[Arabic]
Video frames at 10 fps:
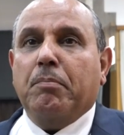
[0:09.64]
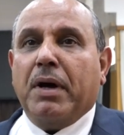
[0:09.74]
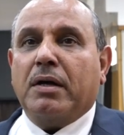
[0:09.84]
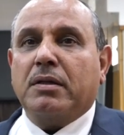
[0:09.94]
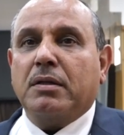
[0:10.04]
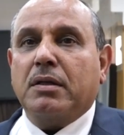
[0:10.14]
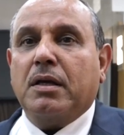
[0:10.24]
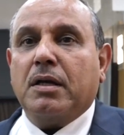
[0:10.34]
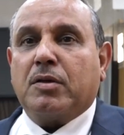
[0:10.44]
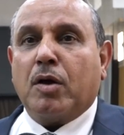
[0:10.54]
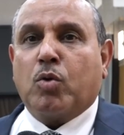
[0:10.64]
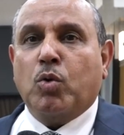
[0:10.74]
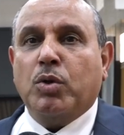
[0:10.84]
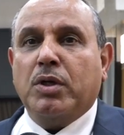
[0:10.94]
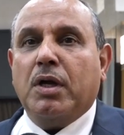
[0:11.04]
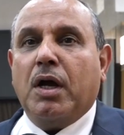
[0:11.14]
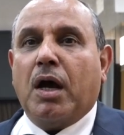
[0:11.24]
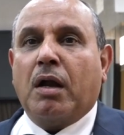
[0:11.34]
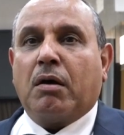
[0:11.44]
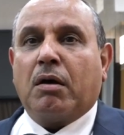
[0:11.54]
بأن تكون
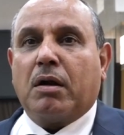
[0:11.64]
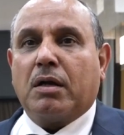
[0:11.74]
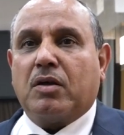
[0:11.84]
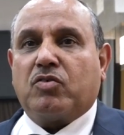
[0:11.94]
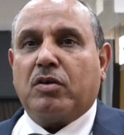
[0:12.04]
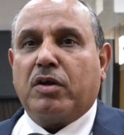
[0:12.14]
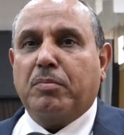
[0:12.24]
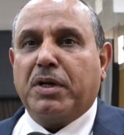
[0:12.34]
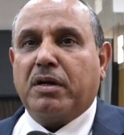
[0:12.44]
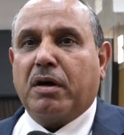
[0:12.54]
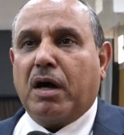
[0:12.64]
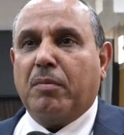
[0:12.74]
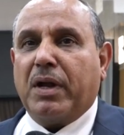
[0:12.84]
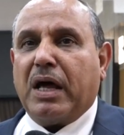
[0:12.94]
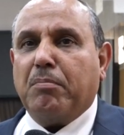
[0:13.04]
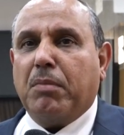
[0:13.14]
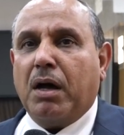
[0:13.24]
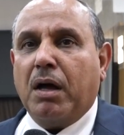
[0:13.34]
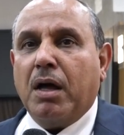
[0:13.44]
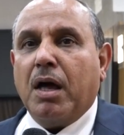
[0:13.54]
القرارات الصادرة من النقابة
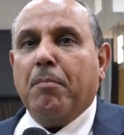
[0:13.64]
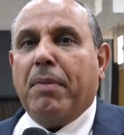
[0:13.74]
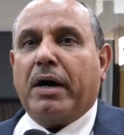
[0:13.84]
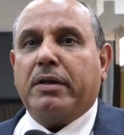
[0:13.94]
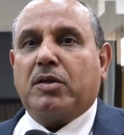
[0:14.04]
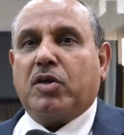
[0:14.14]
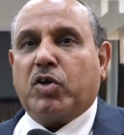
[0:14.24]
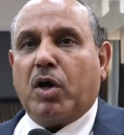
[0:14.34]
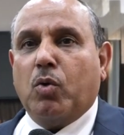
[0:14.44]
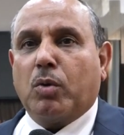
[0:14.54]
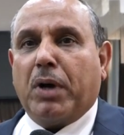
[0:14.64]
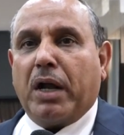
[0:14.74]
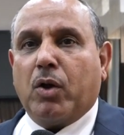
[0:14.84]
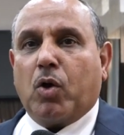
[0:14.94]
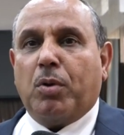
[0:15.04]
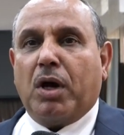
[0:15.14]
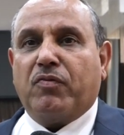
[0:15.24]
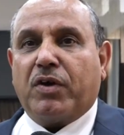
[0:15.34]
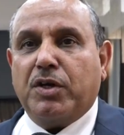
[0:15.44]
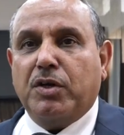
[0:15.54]
العامة بعد التشاور مع النقباء
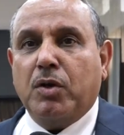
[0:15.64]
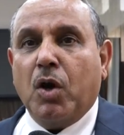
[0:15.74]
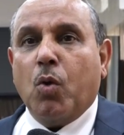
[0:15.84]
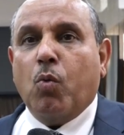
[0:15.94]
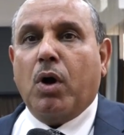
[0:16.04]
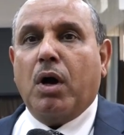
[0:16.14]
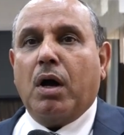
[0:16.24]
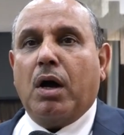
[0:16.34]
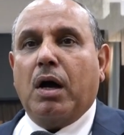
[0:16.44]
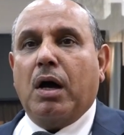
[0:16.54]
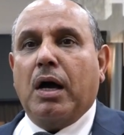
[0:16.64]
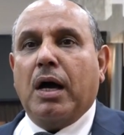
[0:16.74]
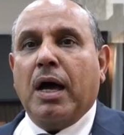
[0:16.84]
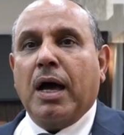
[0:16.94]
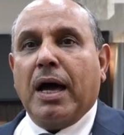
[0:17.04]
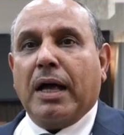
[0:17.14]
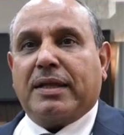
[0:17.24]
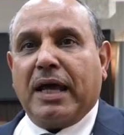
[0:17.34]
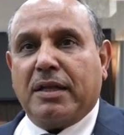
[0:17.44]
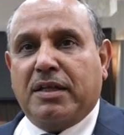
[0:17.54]
الفرعين
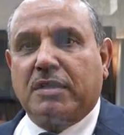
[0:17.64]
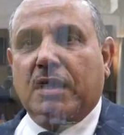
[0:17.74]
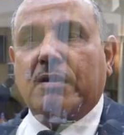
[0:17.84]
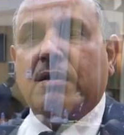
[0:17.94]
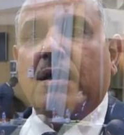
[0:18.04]
وتحديدا